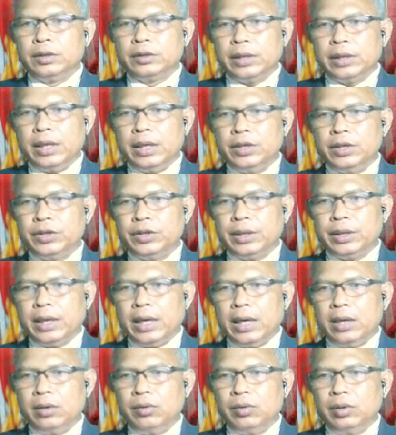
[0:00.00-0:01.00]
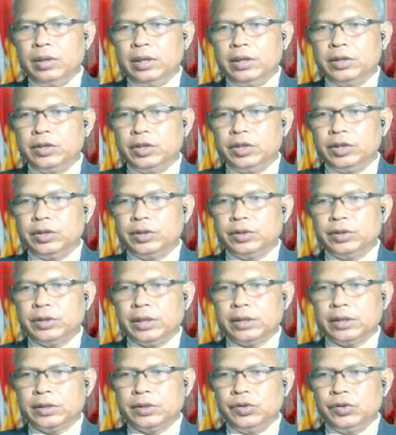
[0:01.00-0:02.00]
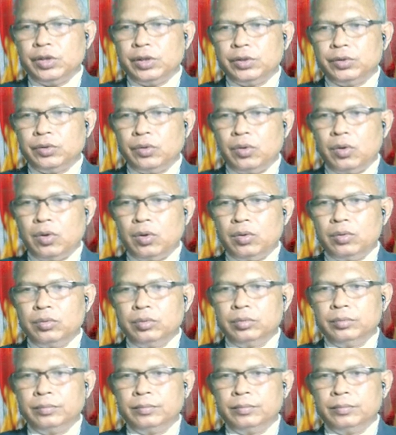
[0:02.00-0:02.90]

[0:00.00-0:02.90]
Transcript: C she can only teach six years old